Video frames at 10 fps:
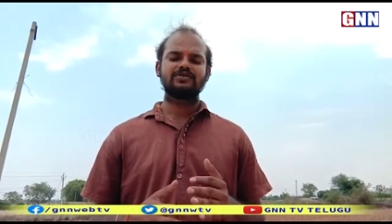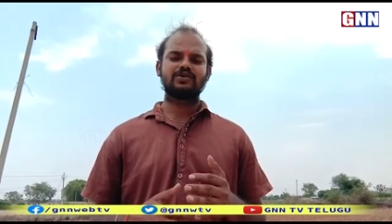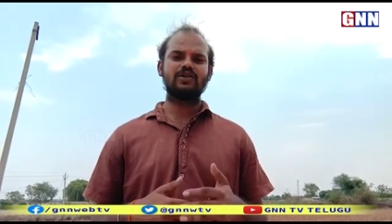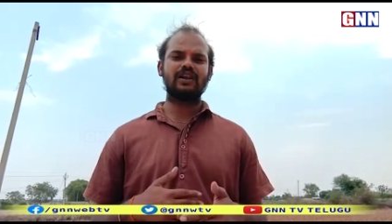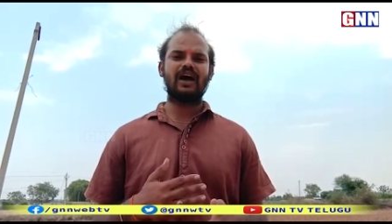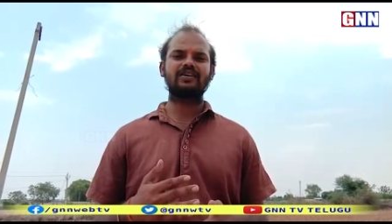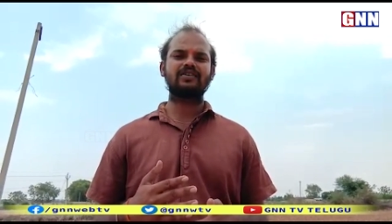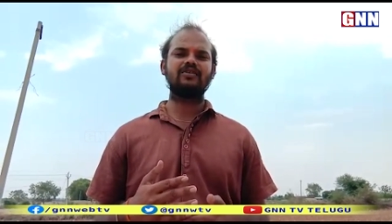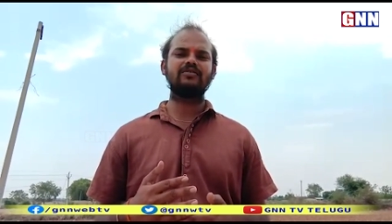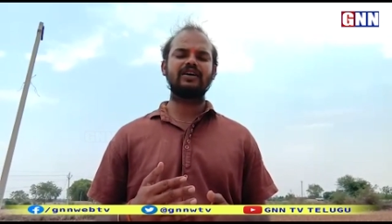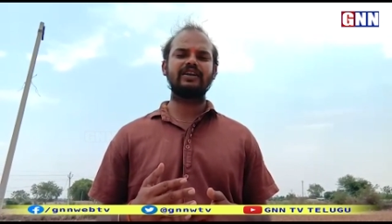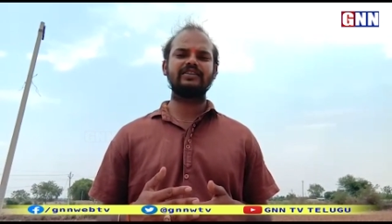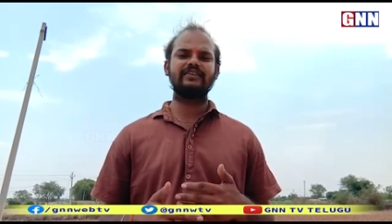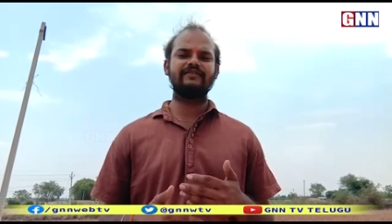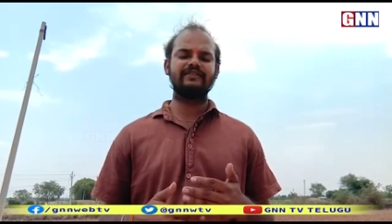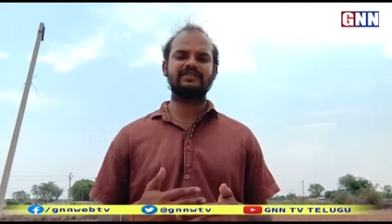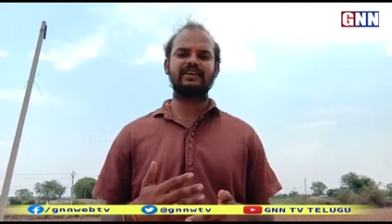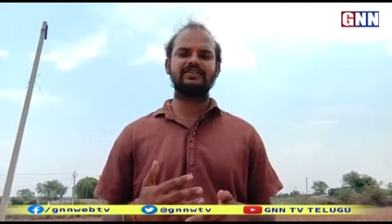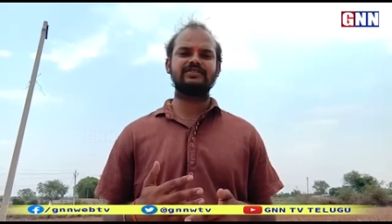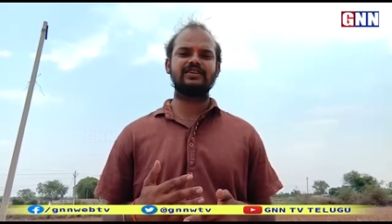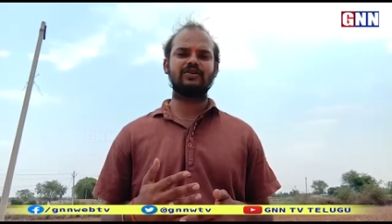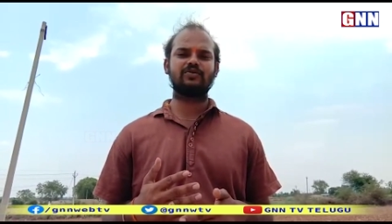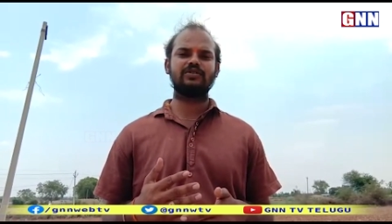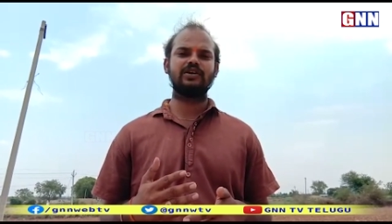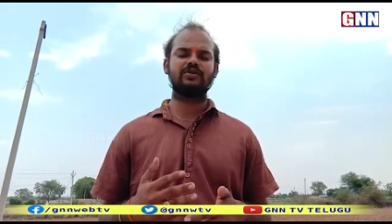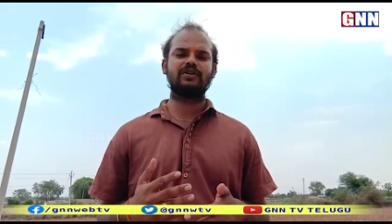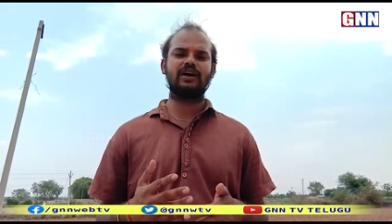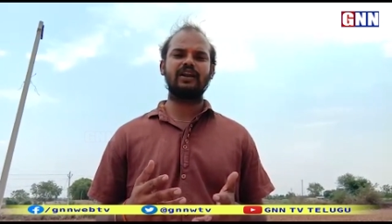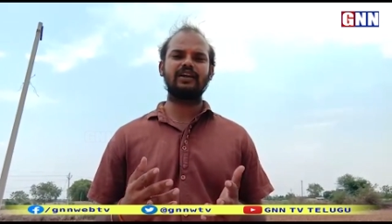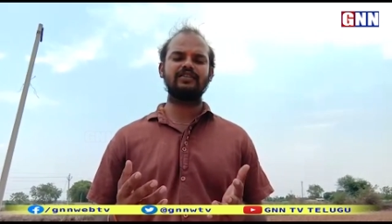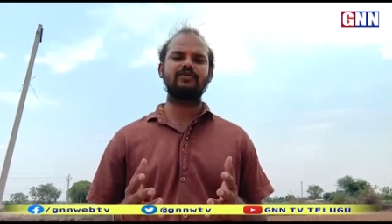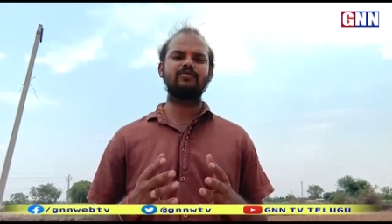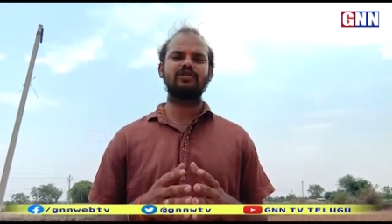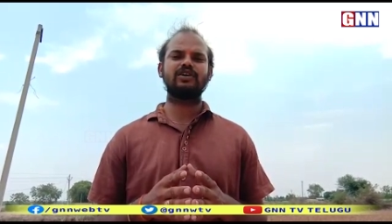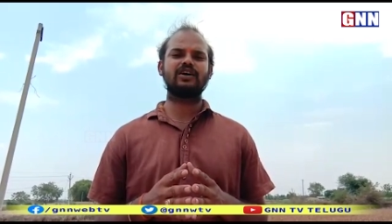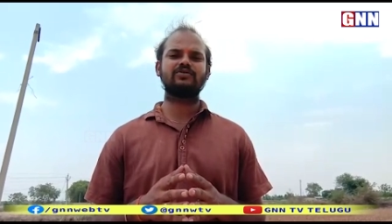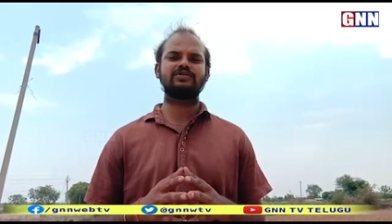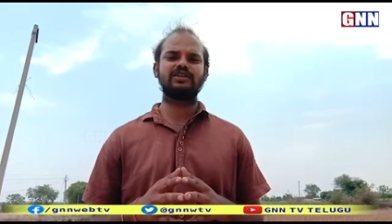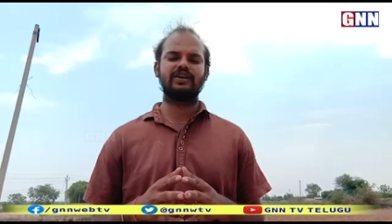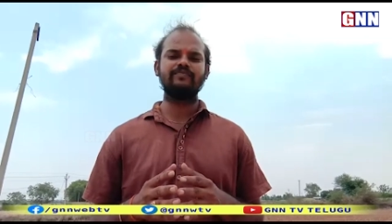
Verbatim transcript: సో ఈ లాక్డౌన్ అనేది విస్తరించిన కొద్దీ కూడా నరేంద్ర మోదీ గారు వచ్చి